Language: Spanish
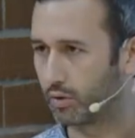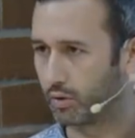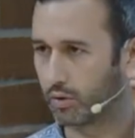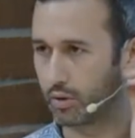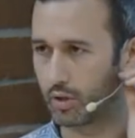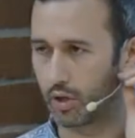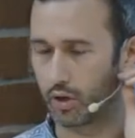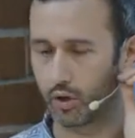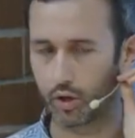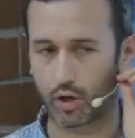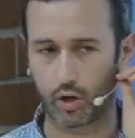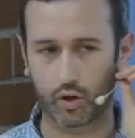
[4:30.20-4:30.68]

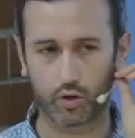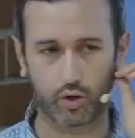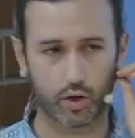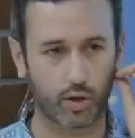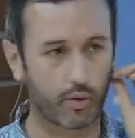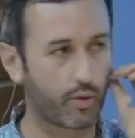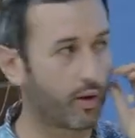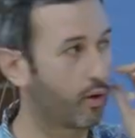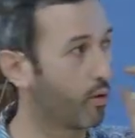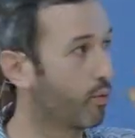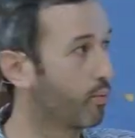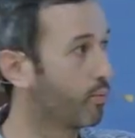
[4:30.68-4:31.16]
Si yo quiero
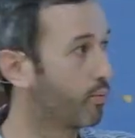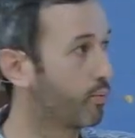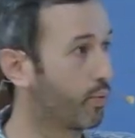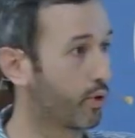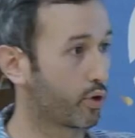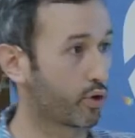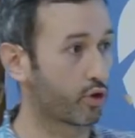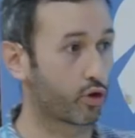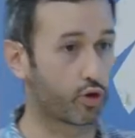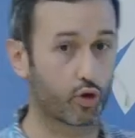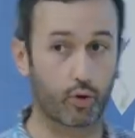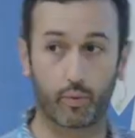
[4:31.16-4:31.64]
escribir un
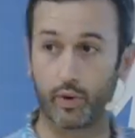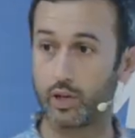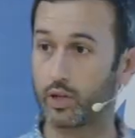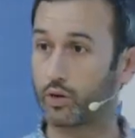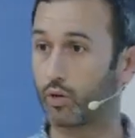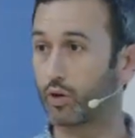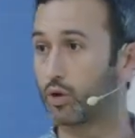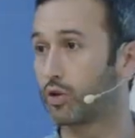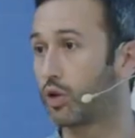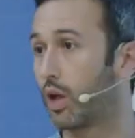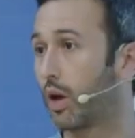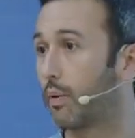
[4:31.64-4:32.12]
post sobre esto
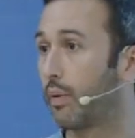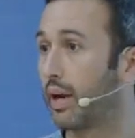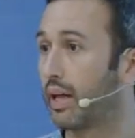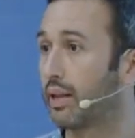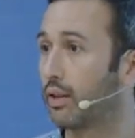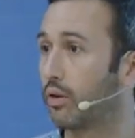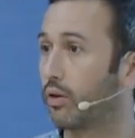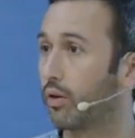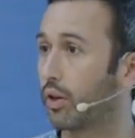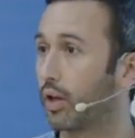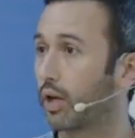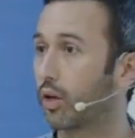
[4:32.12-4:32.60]
que estoy
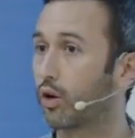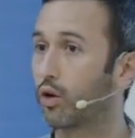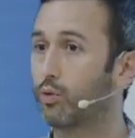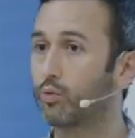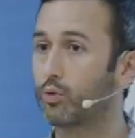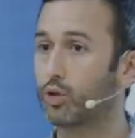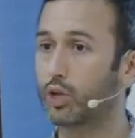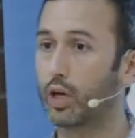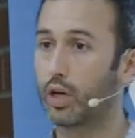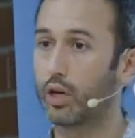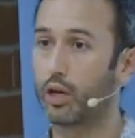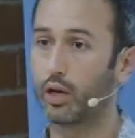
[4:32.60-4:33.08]
hablando, de cómo
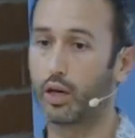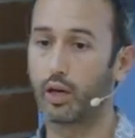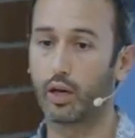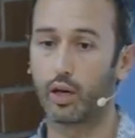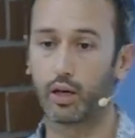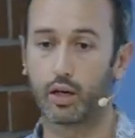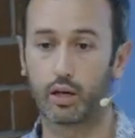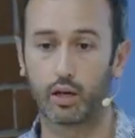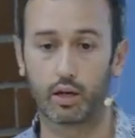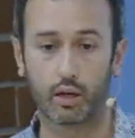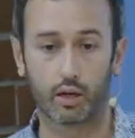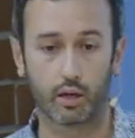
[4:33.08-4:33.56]
salir
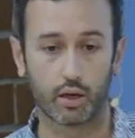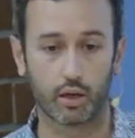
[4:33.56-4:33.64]
en,